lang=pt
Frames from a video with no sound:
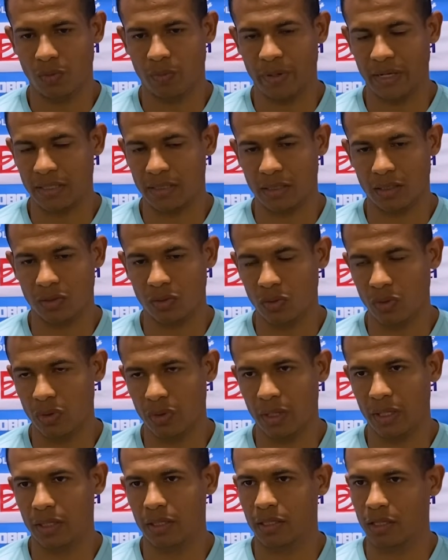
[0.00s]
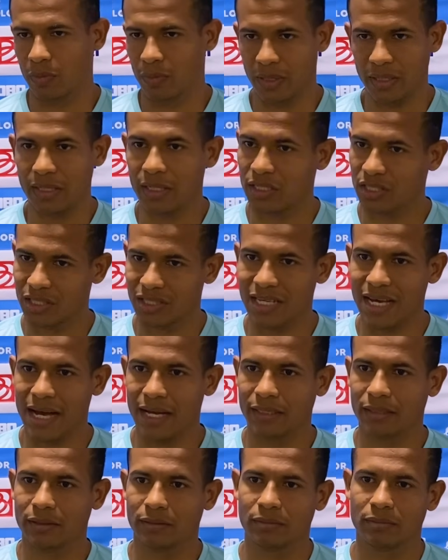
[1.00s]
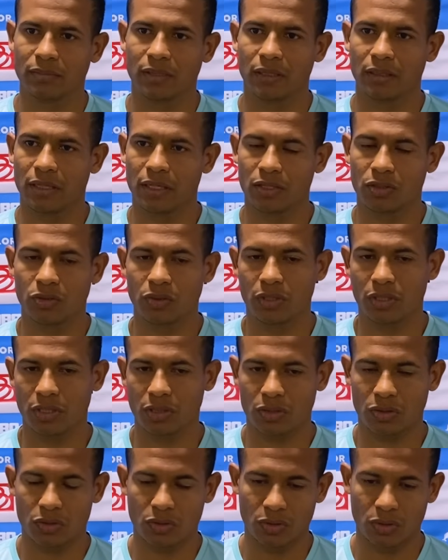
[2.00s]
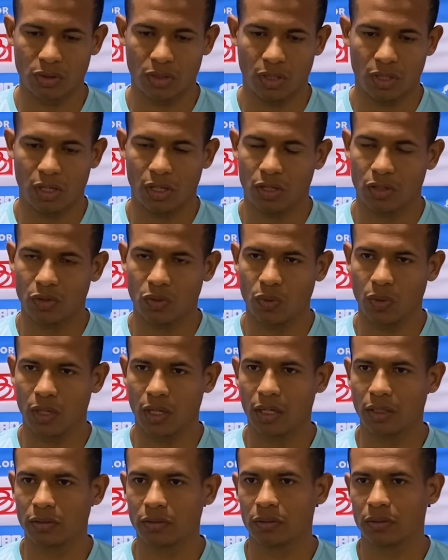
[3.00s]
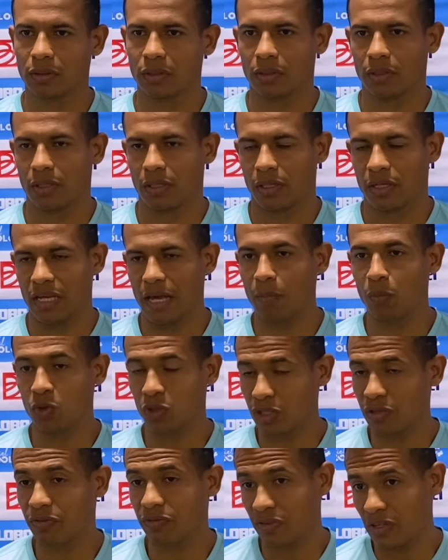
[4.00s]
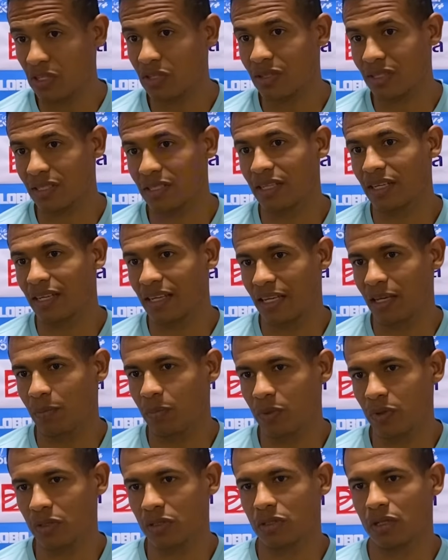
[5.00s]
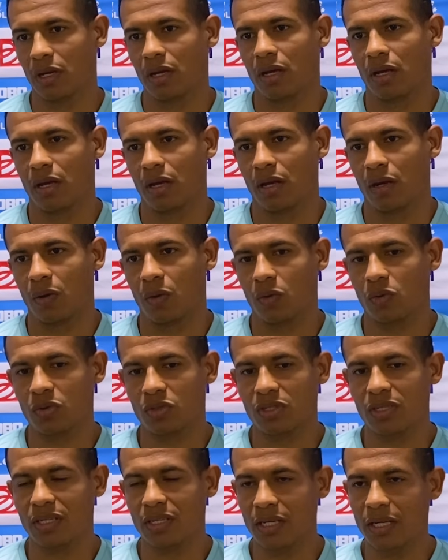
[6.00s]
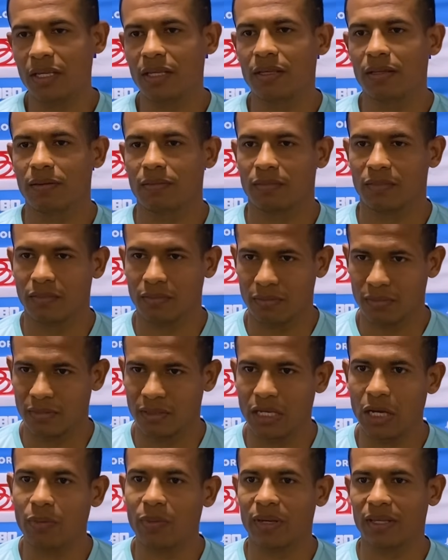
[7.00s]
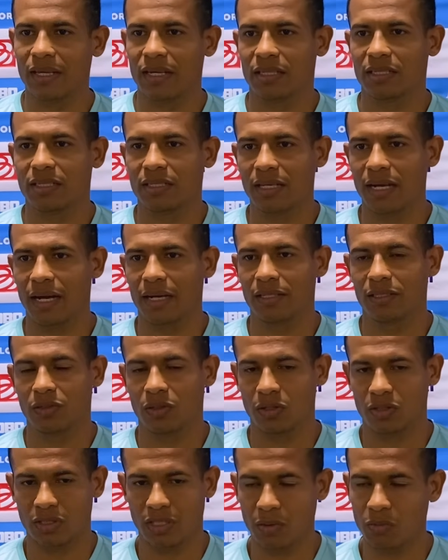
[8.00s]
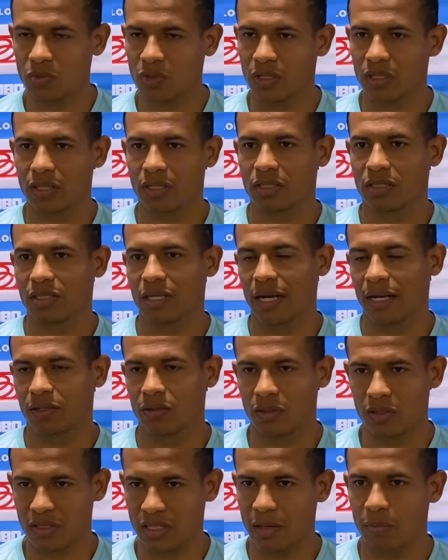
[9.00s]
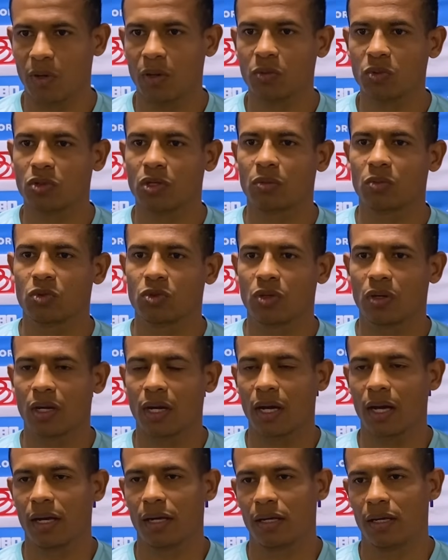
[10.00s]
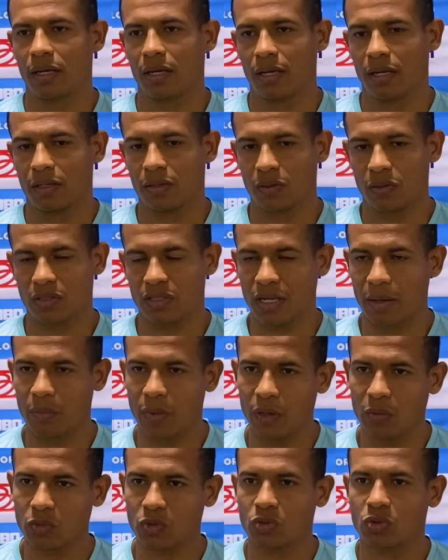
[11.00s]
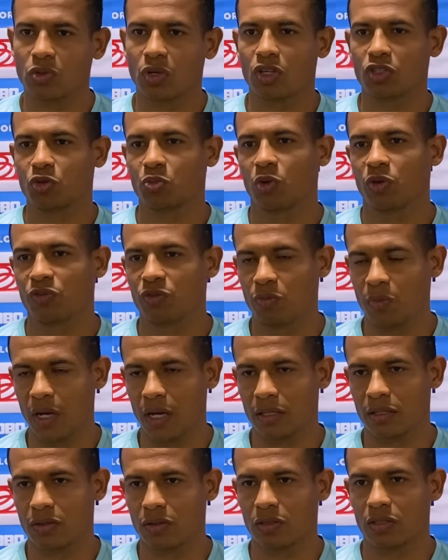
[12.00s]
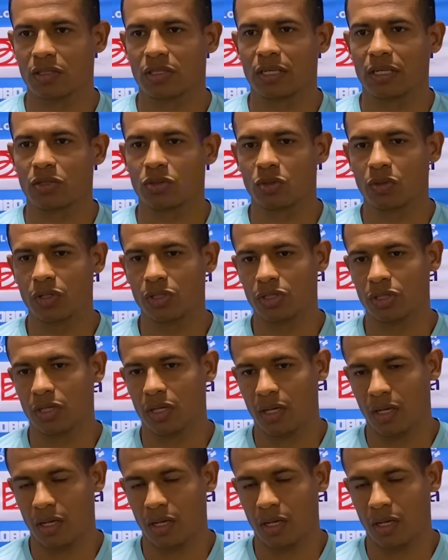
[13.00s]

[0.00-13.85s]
Paysandu ele tem uma identidade né? desde o início do, do ano e é muito difícil as equipes conseguir ter uma identidade. Nós temos a identidade, nós sabemos como jogar, nós sabemos o nosso movimento, nossas ações.